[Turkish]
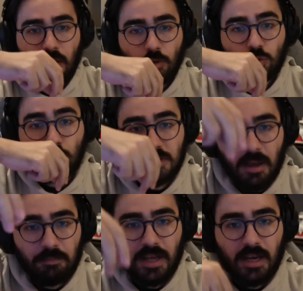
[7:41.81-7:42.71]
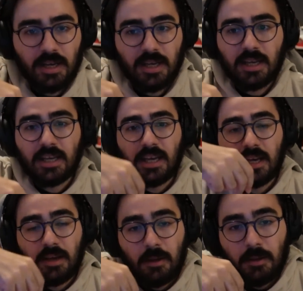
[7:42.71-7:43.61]
Susamla
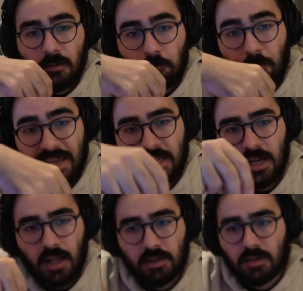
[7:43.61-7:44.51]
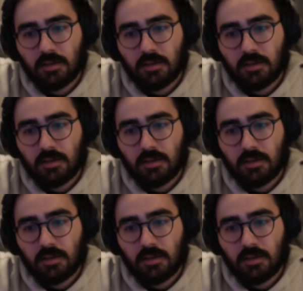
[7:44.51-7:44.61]
beyin al.